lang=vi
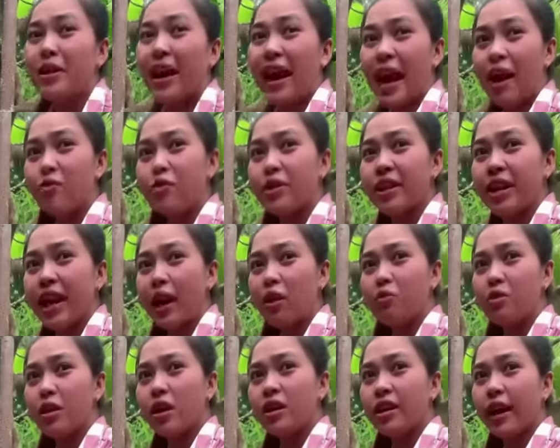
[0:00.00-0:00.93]
ngáo gì
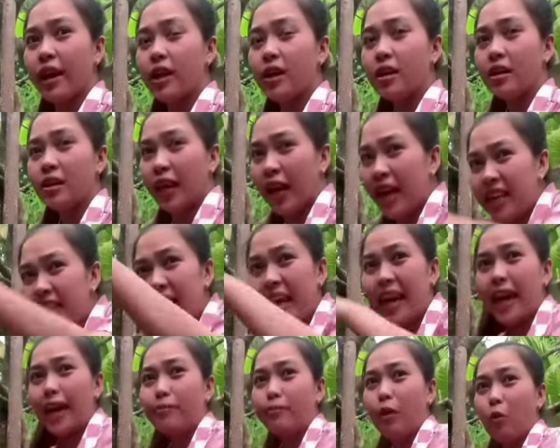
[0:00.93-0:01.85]
ngáo dữ vậy thấy
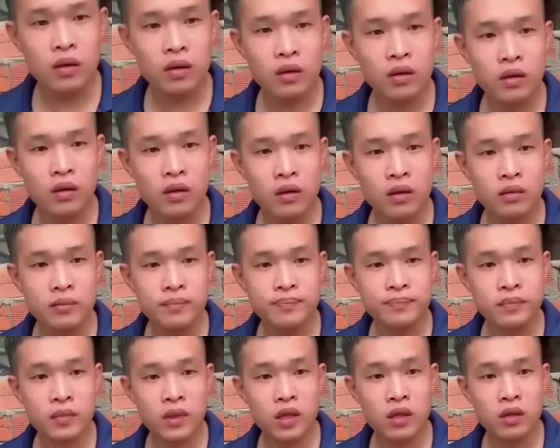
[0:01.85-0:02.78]
tiền mà không biết lụm